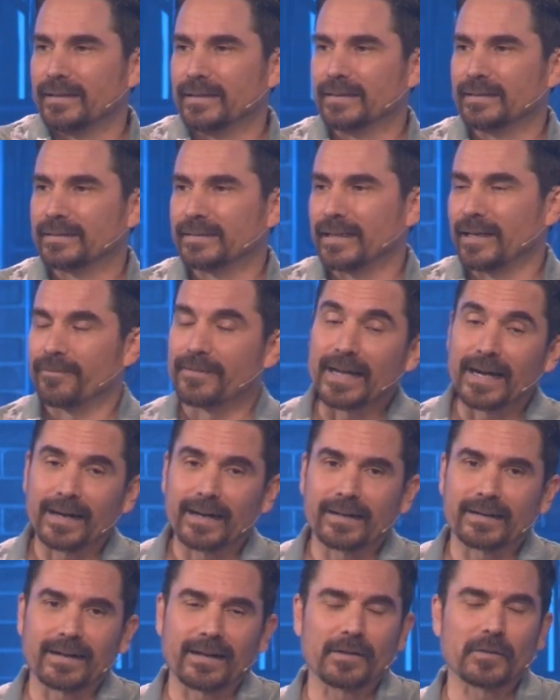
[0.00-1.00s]
este, había
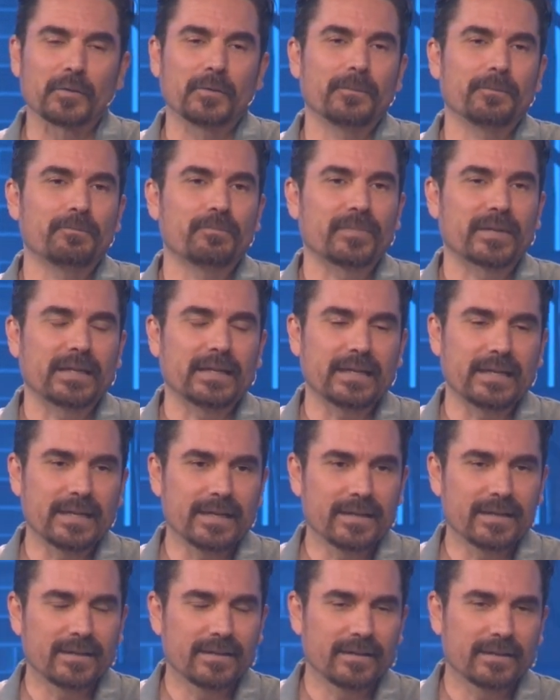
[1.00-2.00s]
agarrado
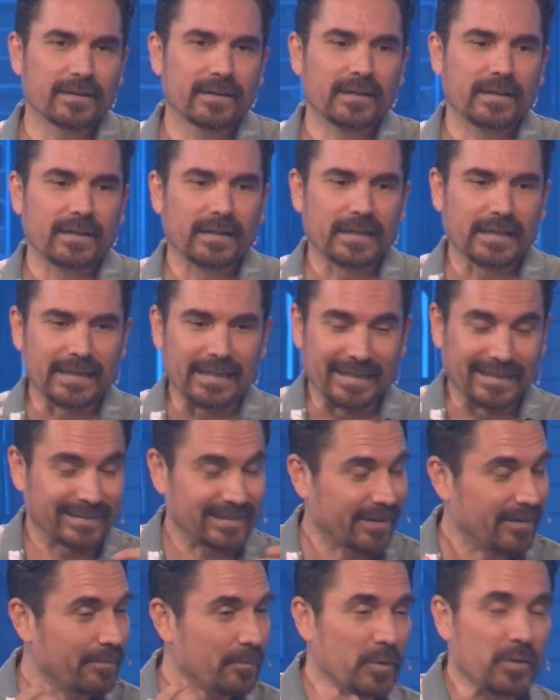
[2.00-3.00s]
y
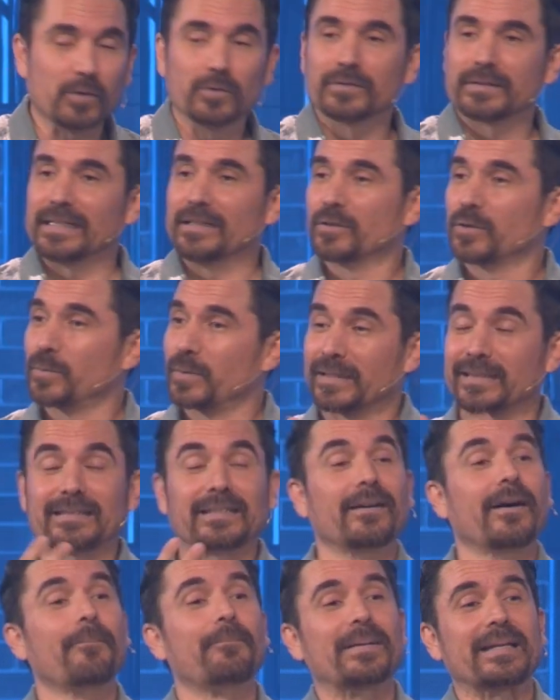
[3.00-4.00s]
estaba muy contento porque
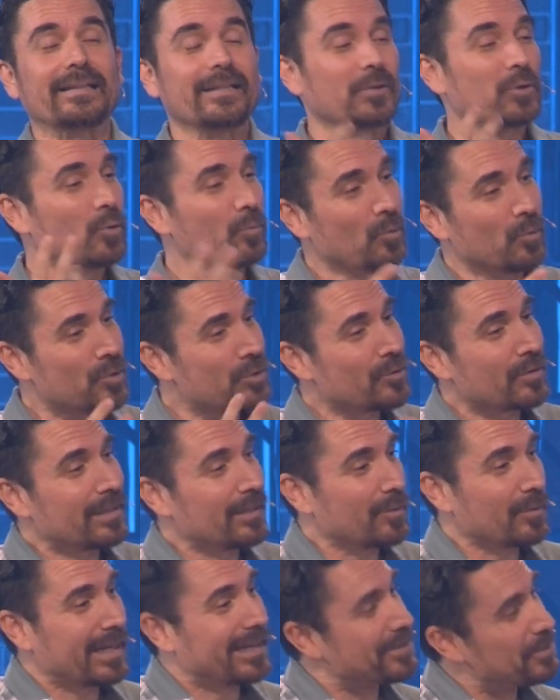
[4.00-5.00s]
estaba aprendiendo mucho
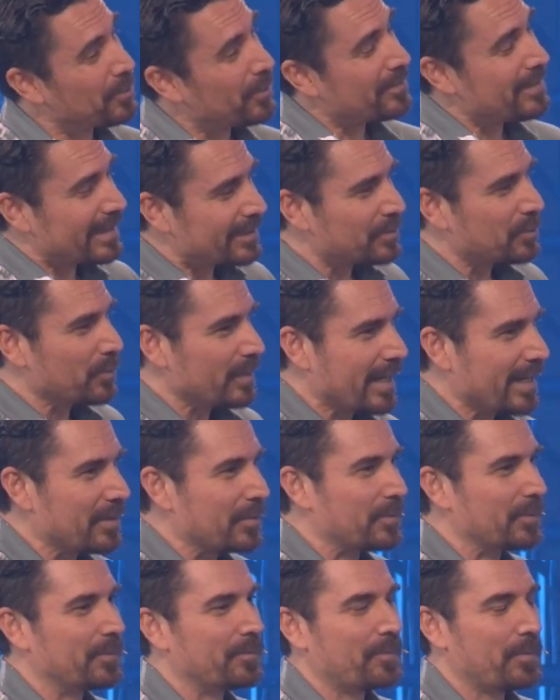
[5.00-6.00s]
de lo que yo había
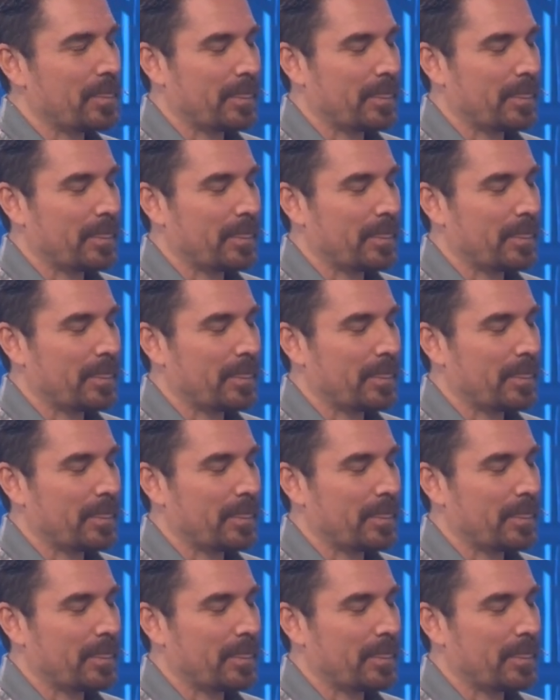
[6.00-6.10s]
estudiado.